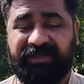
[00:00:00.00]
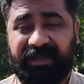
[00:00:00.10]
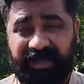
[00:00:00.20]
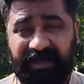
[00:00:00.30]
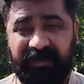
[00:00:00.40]

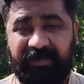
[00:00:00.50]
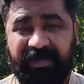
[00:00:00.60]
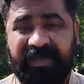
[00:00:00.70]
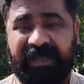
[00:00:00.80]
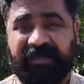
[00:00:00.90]
ख़तरनाक
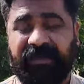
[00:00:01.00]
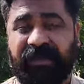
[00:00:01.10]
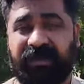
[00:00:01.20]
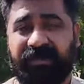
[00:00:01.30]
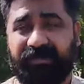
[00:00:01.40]
बीमारी है
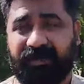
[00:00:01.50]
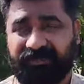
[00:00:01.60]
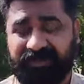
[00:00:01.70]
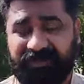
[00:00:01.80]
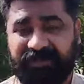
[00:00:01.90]

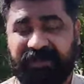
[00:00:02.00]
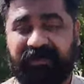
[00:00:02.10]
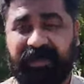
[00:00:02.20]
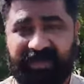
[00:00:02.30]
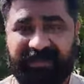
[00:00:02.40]
सिट्रस के
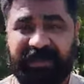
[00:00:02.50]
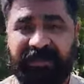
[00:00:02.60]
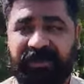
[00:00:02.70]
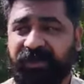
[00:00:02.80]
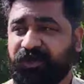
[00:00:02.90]
बागात की
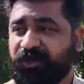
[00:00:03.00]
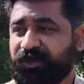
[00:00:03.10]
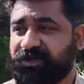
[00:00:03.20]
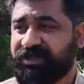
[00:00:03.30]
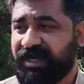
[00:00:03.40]
तो
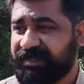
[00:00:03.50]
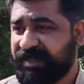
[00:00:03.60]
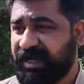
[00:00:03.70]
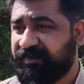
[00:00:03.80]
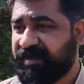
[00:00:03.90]
जहाँ
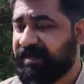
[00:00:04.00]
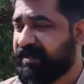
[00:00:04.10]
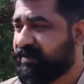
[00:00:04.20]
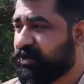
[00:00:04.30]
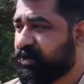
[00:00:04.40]
जहाँ भी
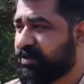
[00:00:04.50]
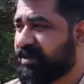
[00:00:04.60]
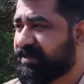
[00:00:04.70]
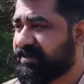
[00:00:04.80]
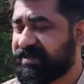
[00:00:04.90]
लोग
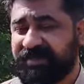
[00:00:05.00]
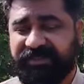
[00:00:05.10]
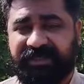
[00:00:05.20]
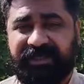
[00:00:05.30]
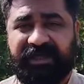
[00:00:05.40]
सिट्रस
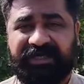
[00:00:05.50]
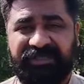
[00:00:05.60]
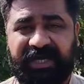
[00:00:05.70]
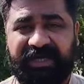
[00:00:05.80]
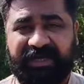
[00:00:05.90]
की
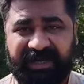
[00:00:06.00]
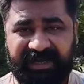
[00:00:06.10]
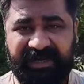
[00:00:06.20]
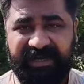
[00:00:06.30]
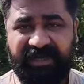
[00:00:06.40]
काश्तकारी कर
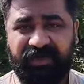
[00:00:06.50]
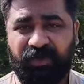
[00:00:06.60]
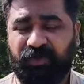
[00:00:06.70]
रहे हैं